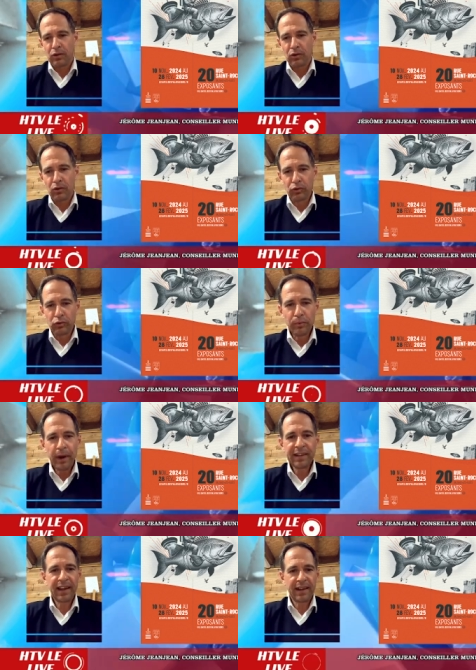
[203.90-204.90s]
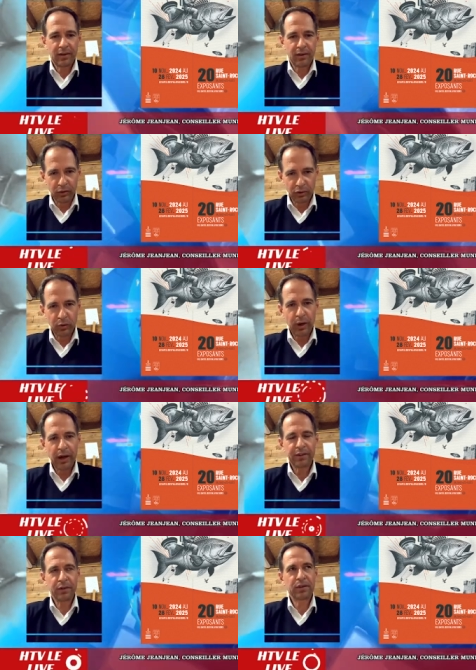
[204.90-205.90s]
du matin au
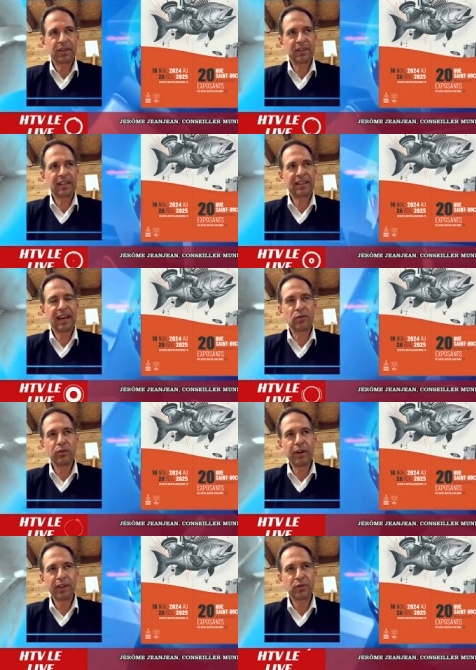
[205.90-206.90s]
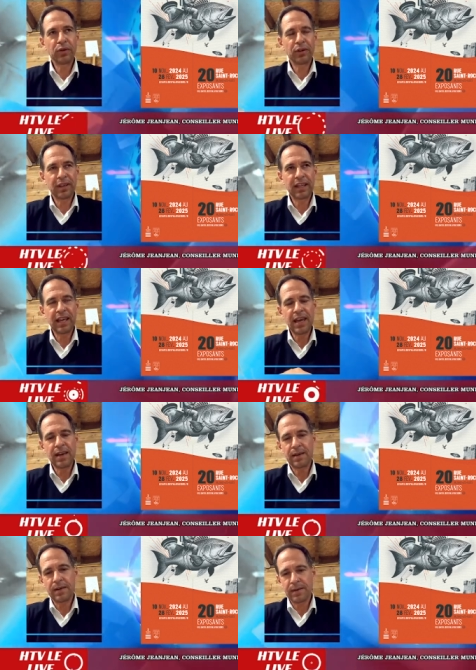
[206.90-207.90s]
soir. Donc il y a une ouverture qui
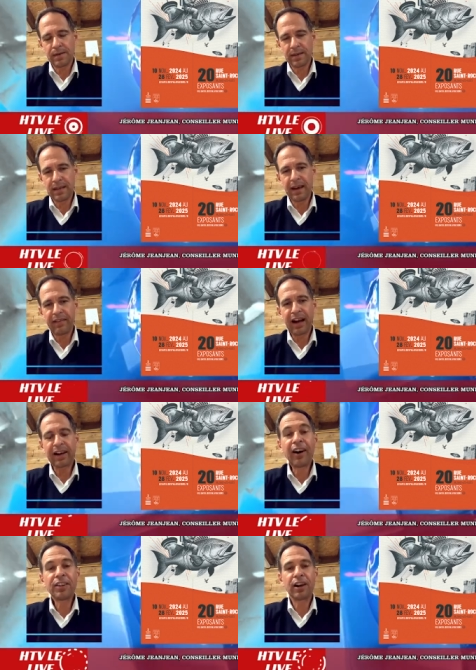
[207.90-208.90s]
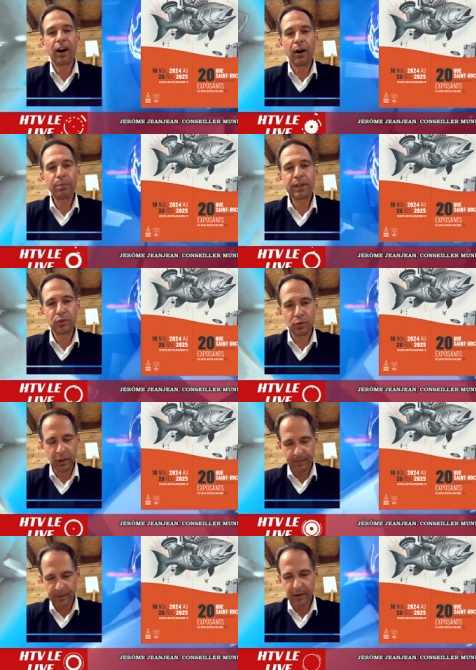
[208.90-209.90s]
est qui a à grande
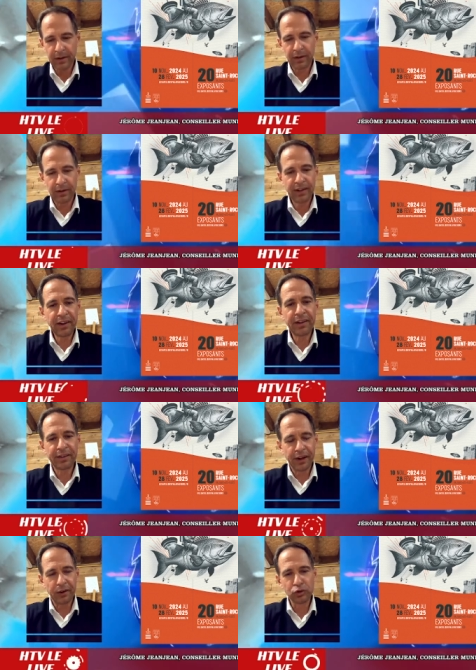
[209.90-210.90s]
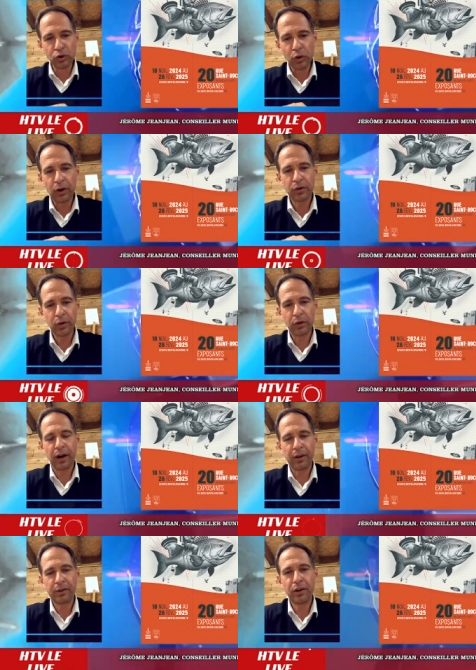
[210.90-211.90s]
amplitude, tant en jour
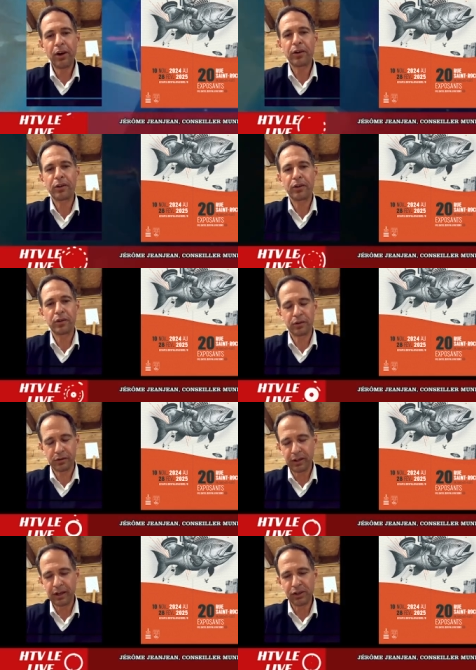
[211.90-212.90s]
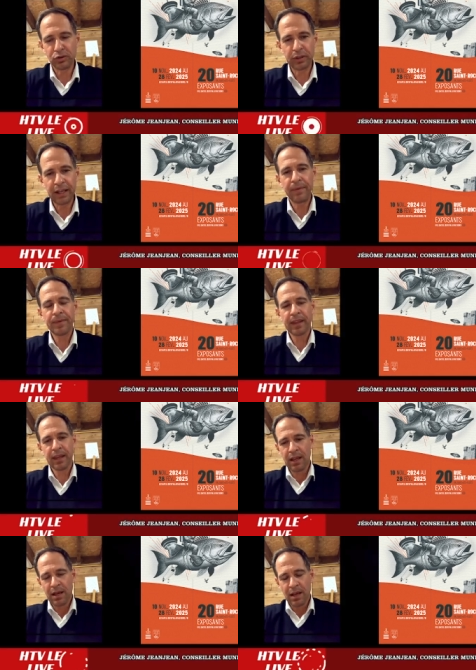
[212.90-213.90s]
que en heure dans la journée.
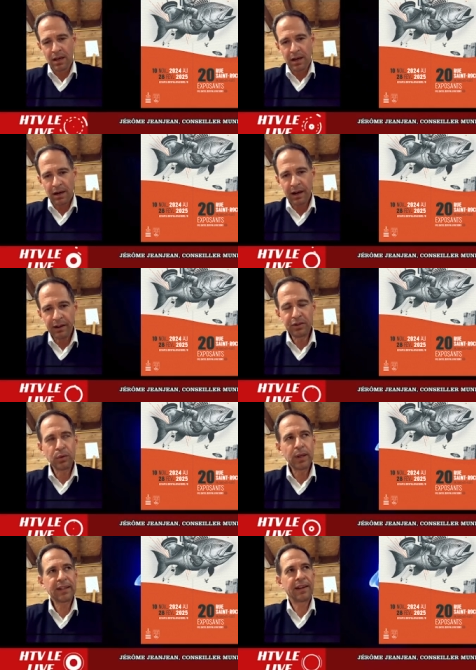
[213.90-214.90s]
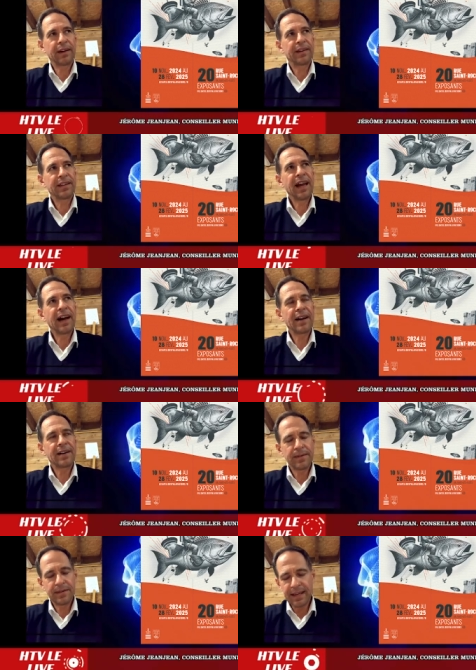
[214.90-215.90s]
Ensuite, il y
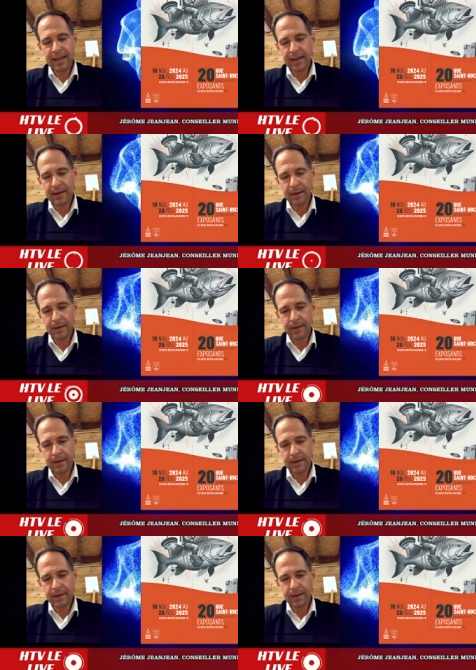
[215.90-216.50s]
a des,